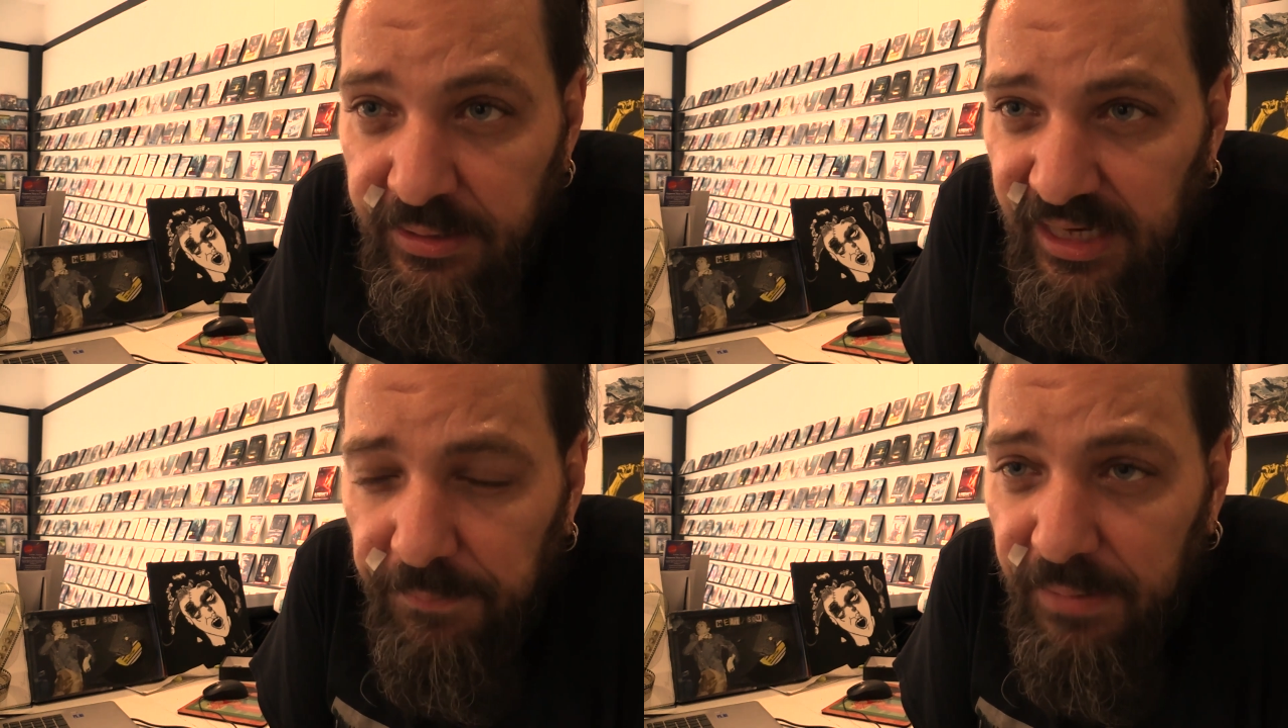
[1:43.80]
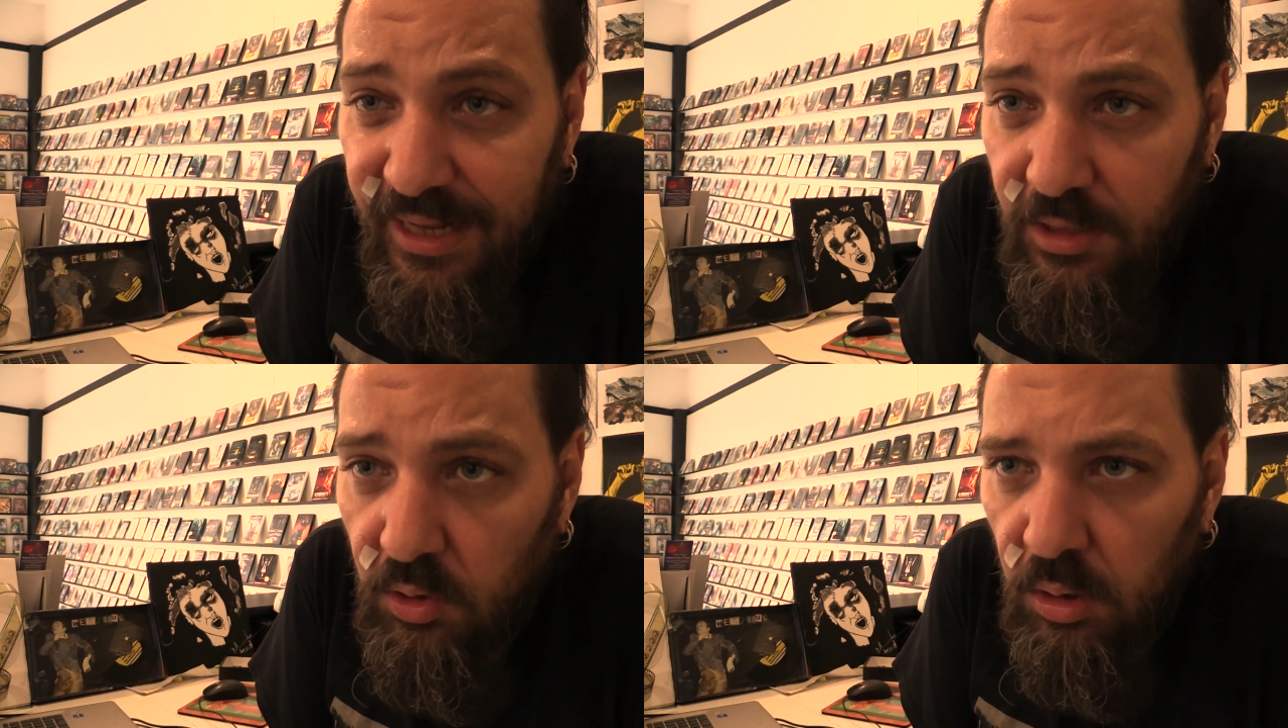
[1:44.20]

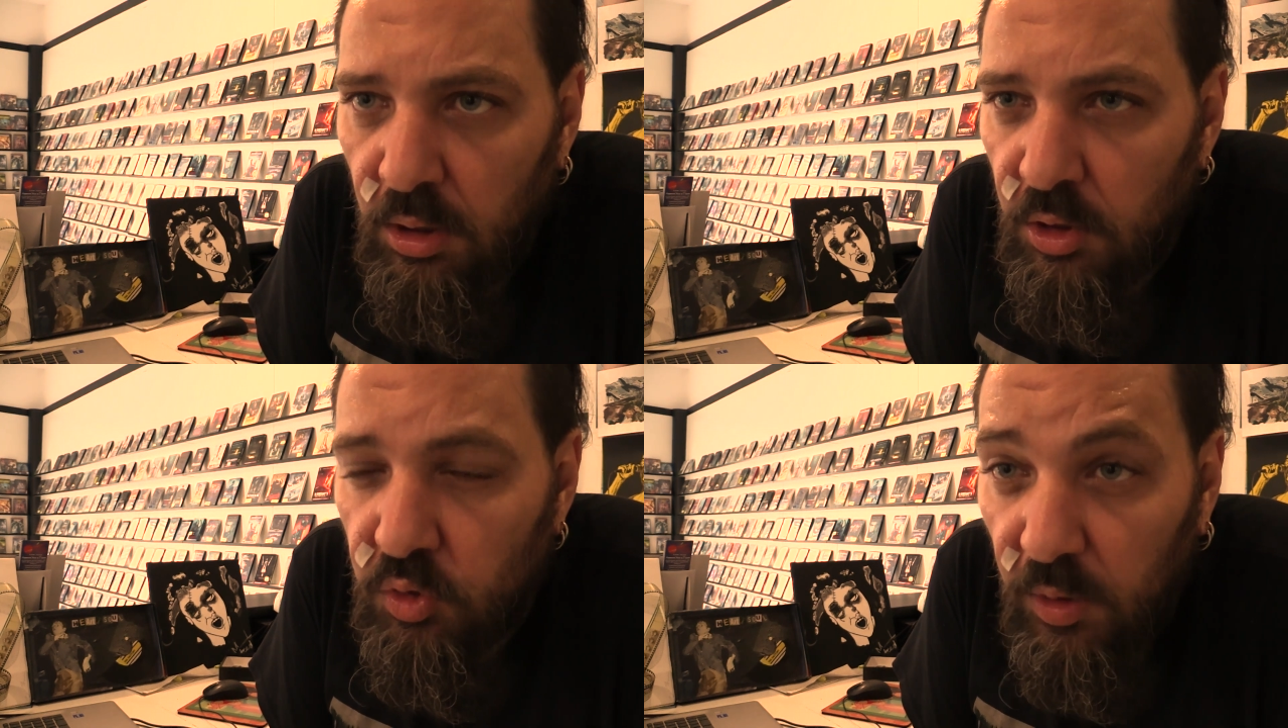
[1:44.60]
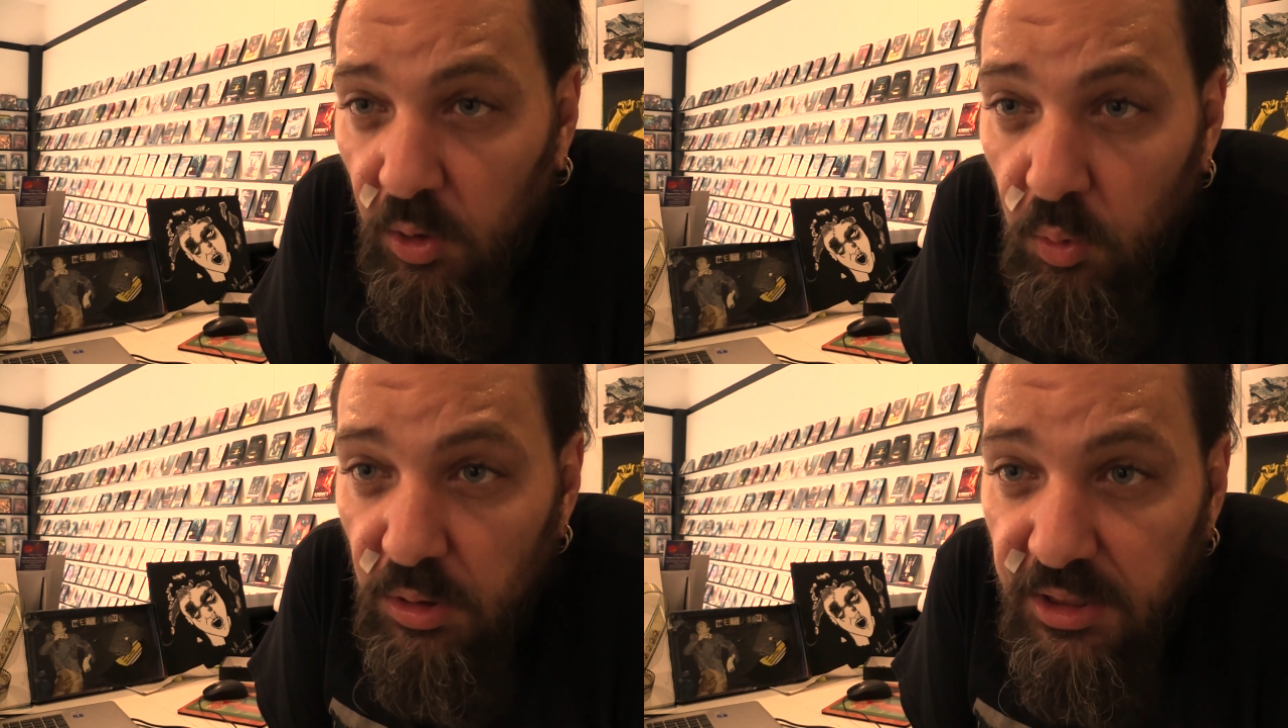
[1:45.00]
drammatico su una
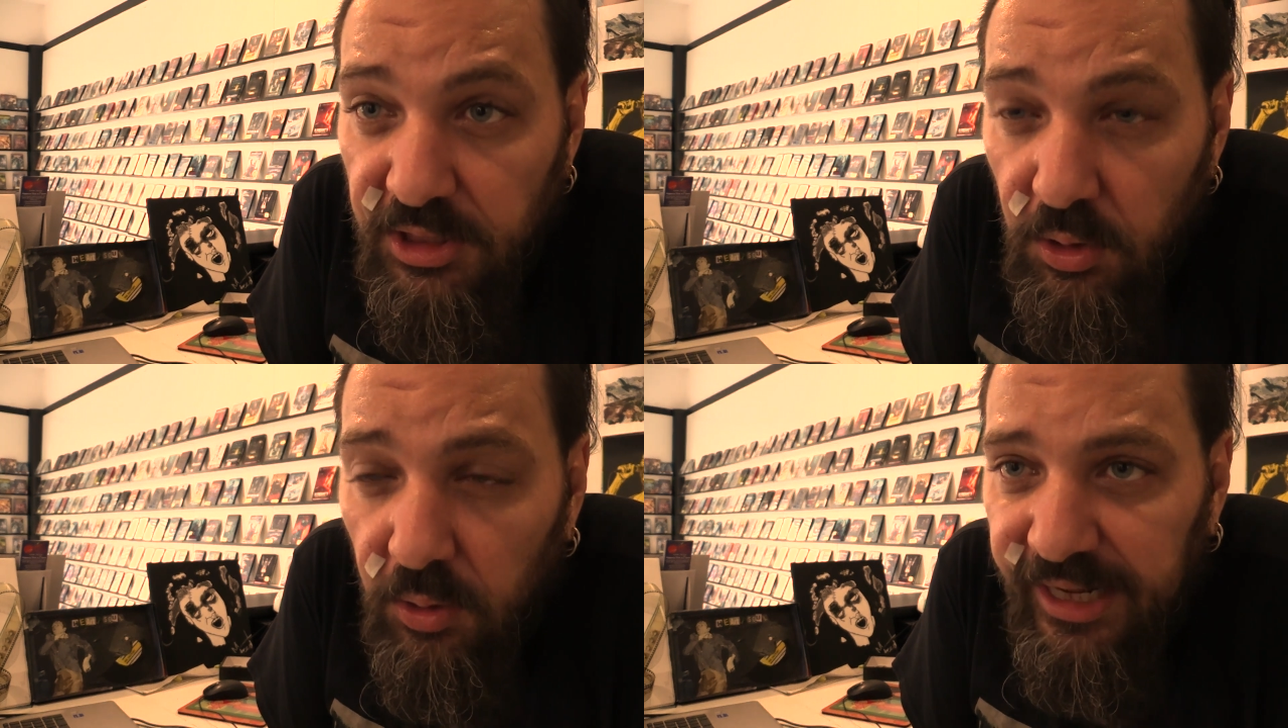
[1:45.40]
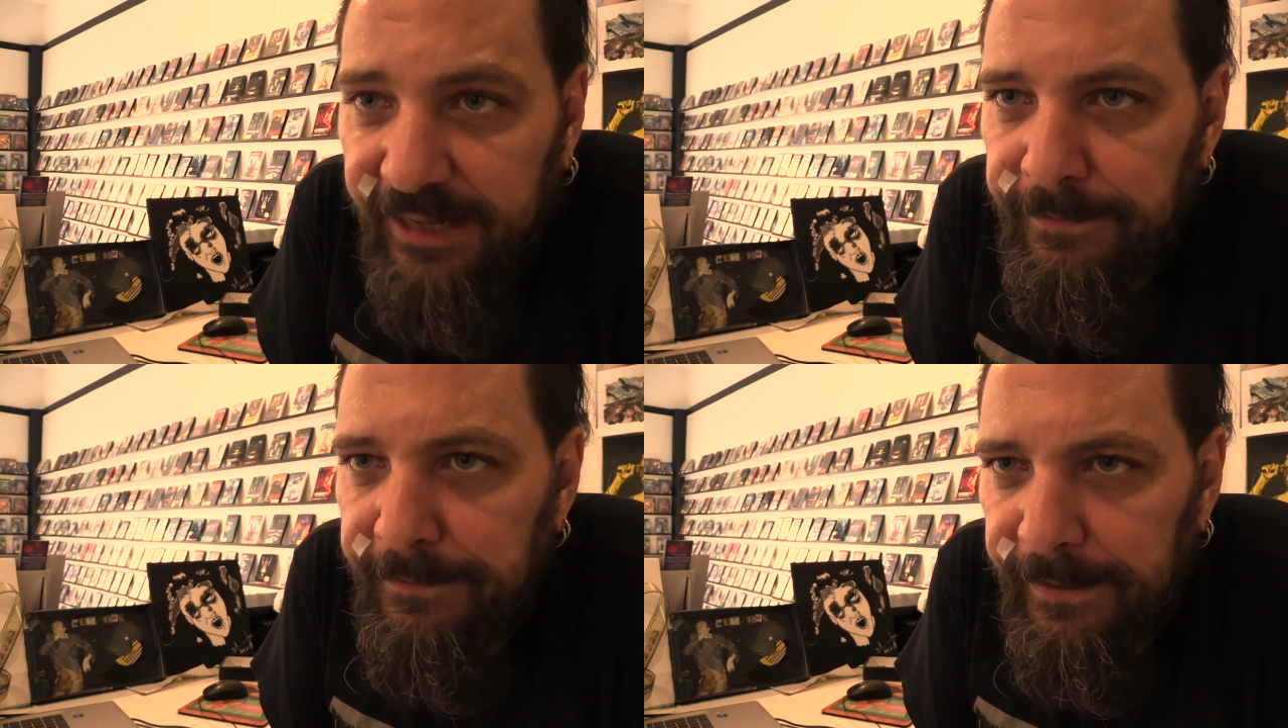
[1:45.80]

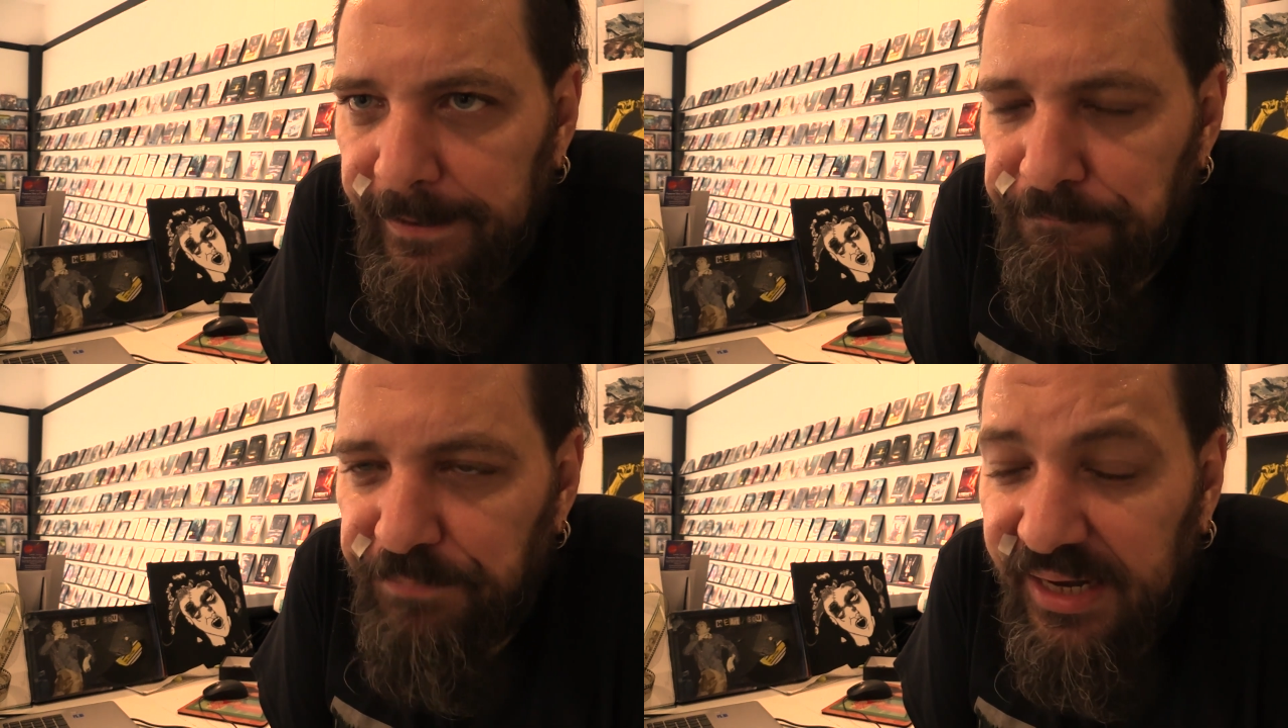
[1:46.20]
condizione eh,